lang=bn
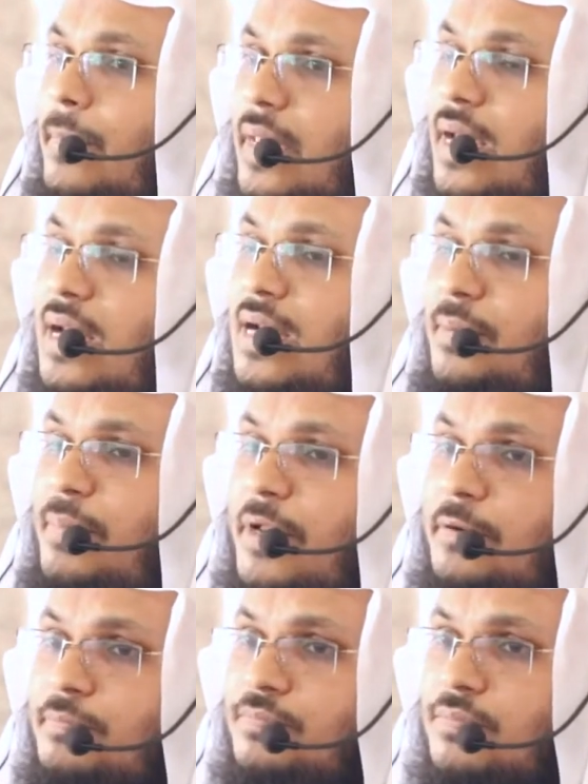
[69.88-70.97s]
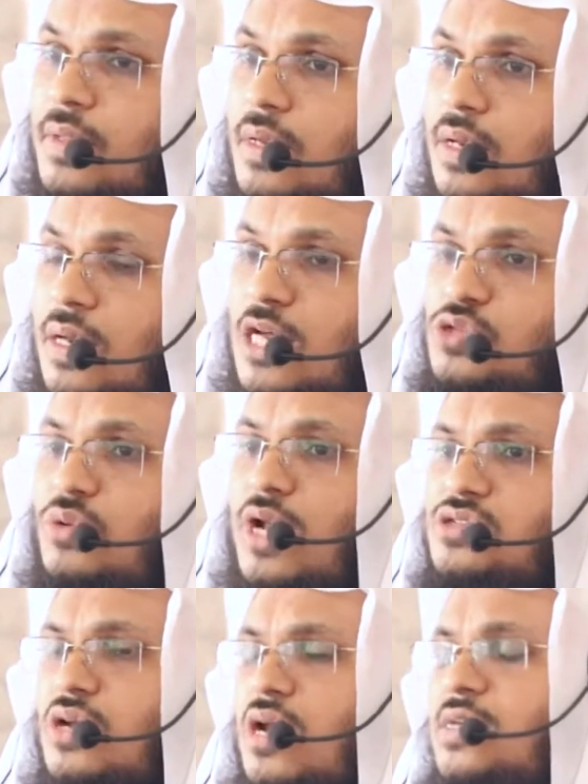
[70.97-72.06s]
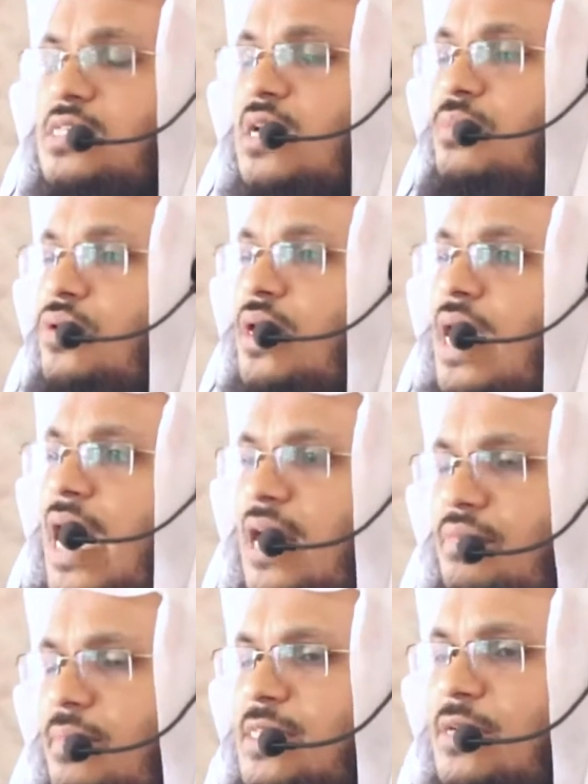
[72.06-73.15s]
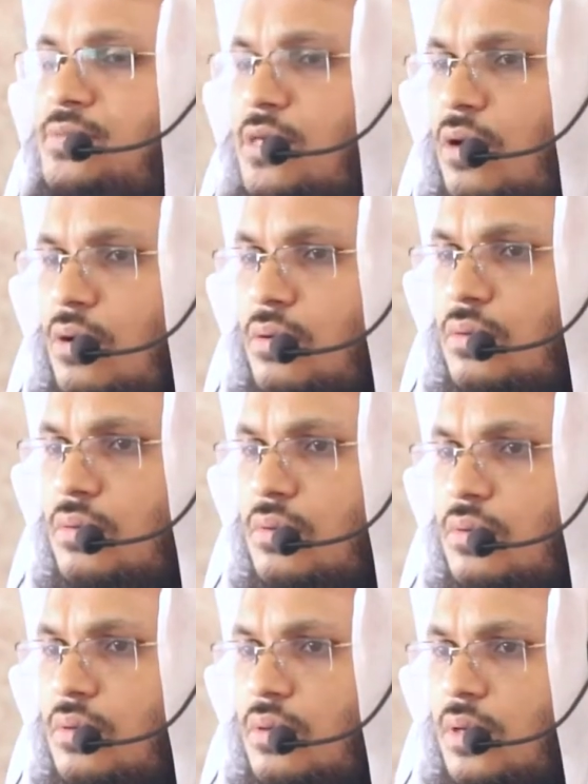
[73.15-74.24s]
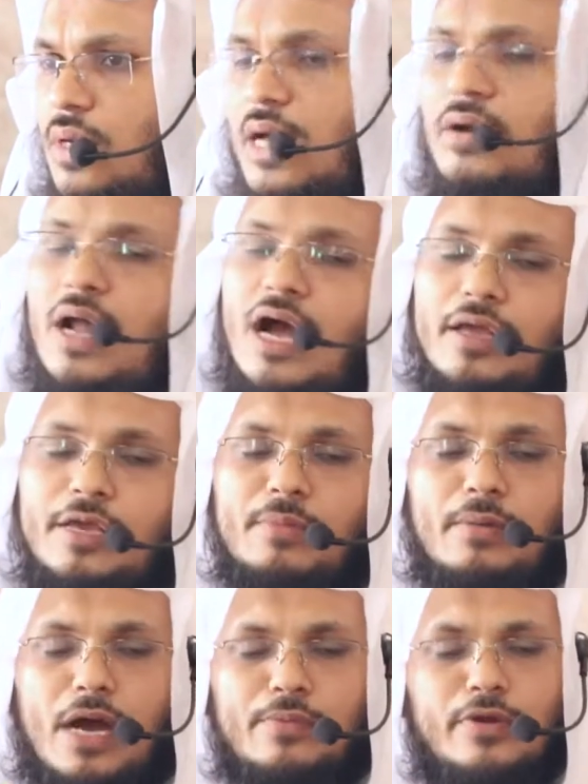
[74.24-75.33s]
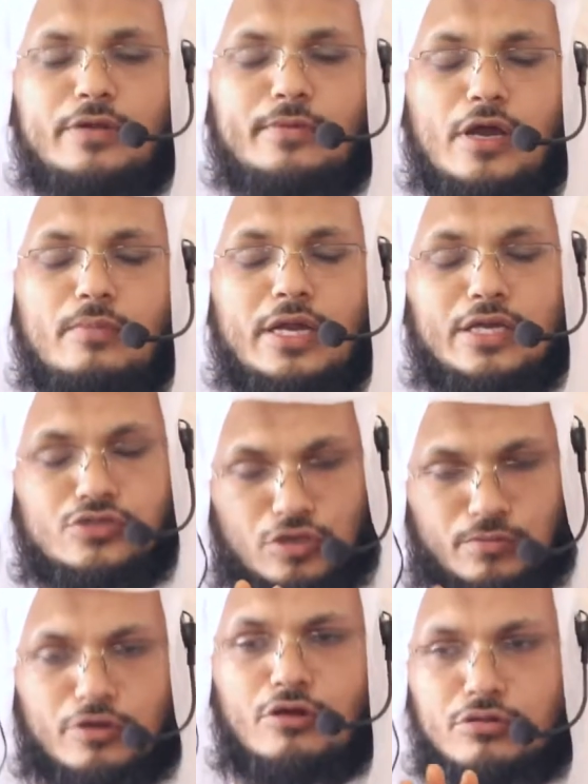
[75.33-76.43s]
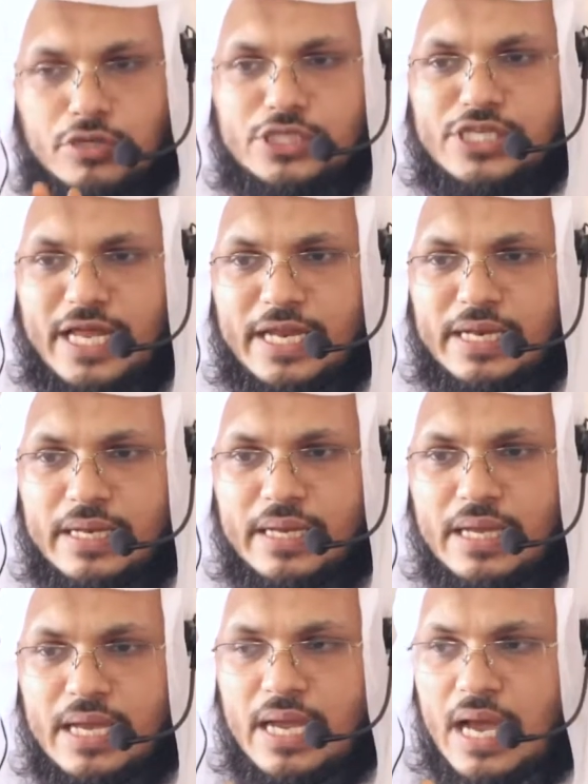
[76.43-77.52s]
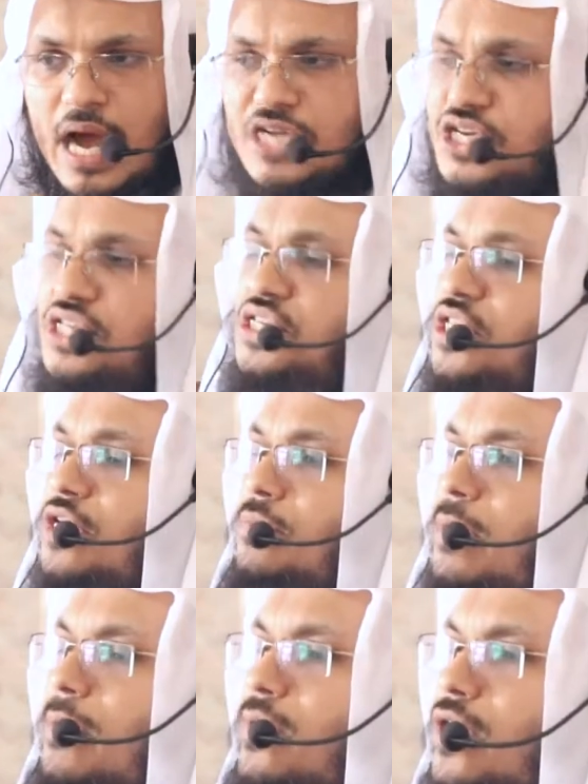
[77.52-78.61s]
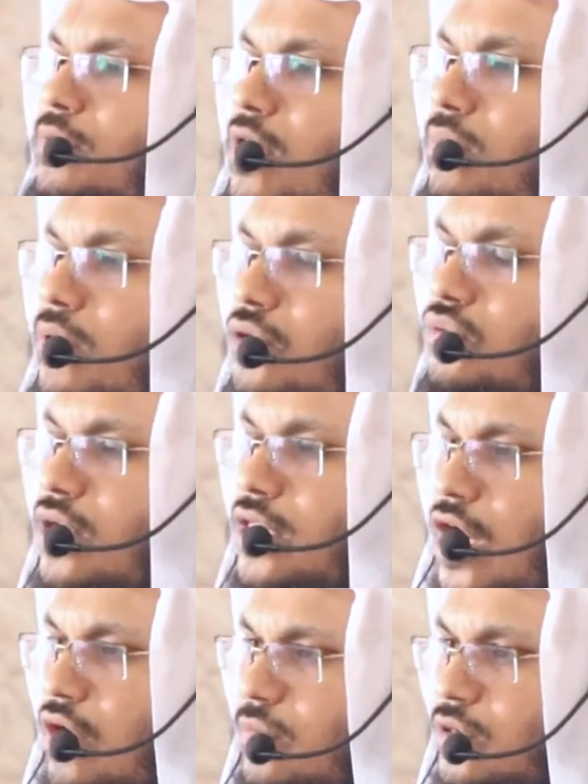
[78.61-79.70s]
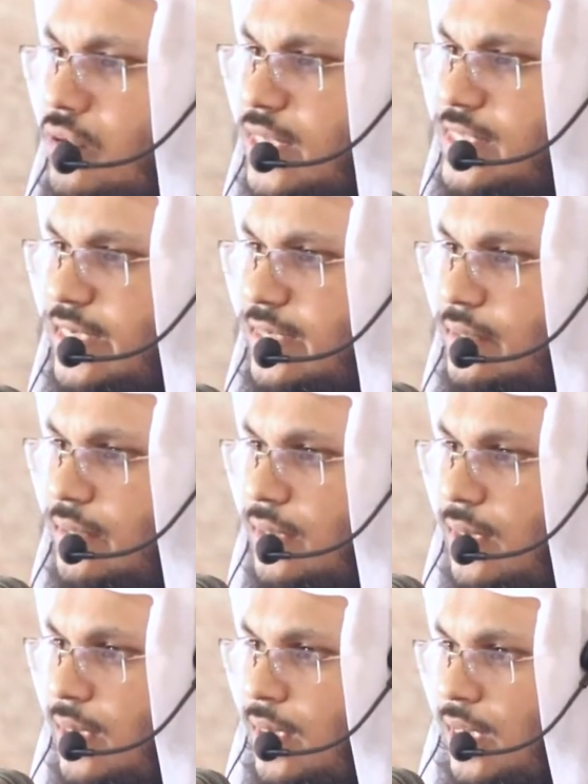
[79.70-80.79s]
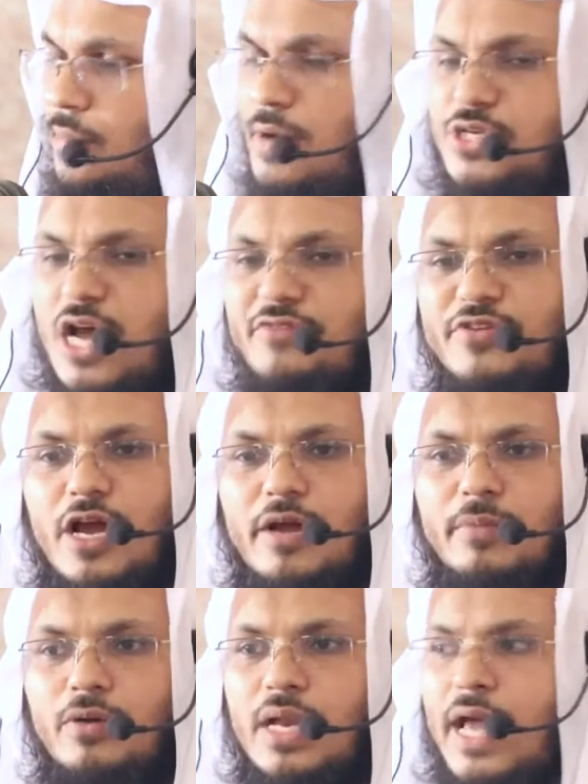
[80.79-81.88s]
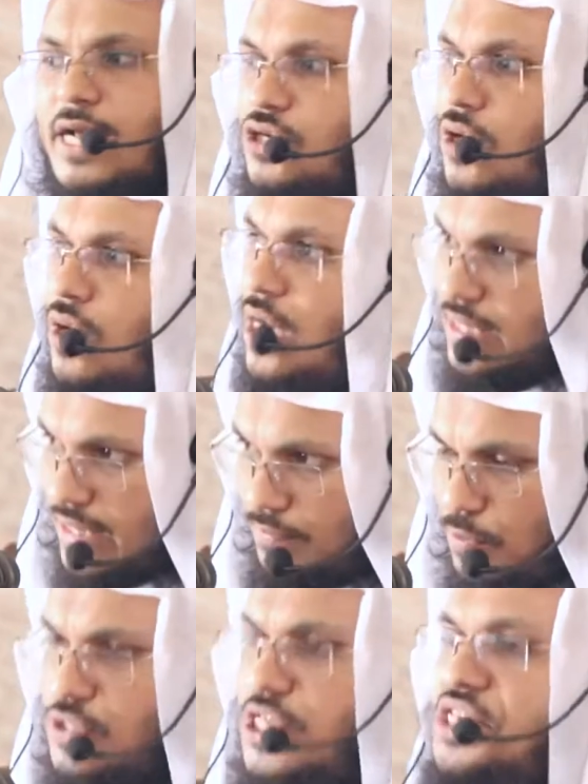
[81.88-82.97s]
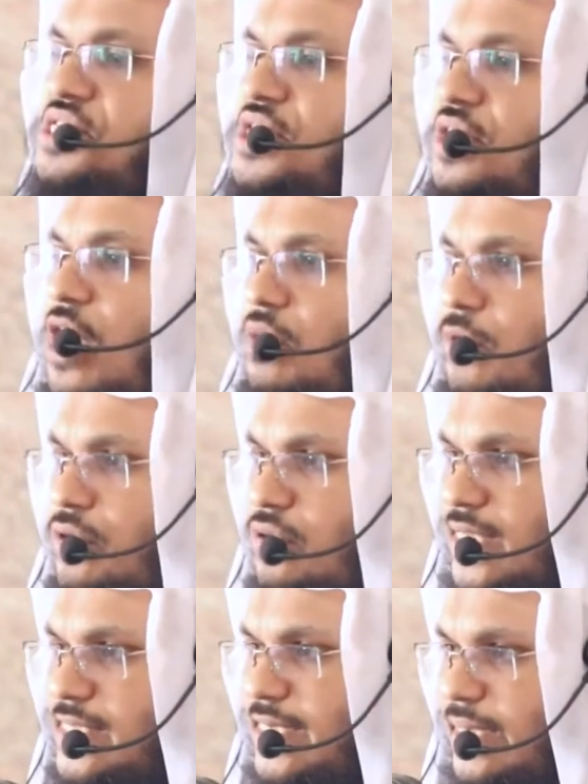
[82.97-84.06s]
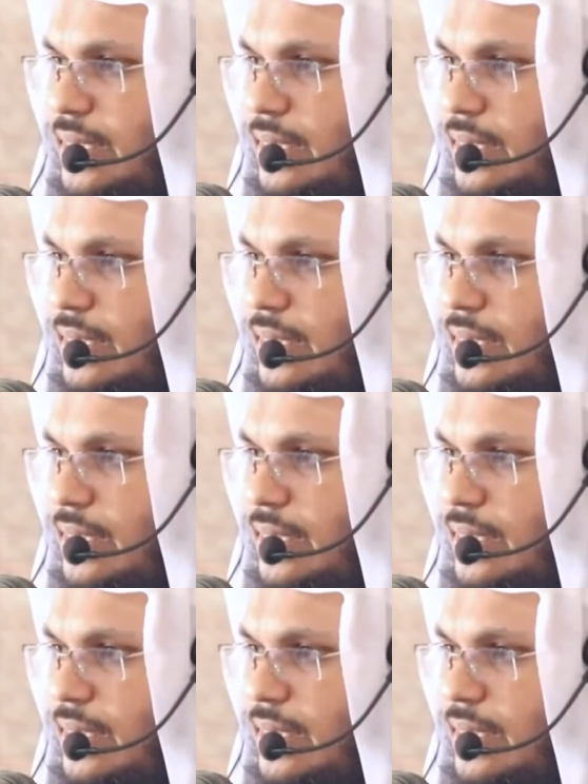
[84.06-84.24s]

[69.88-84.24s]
খেয়াল রাখবেন রাসুল্লাহ সাল্লাহ ইসলামের যুগে হানাফি মাঝহাব ছিল কারণ ইমাম আহমান ইব্রাহিম আলীকে জন্মগ্রহণ করেছিলেন আশি যদি ইমাম আবহান রহমুল্লাহ দুনিয়াতে আগমন করেছেন ইমাম শাহফি রহমাউল্লাহ একশো পঞ্চাশ হিজড়িতে আগমন করেছেন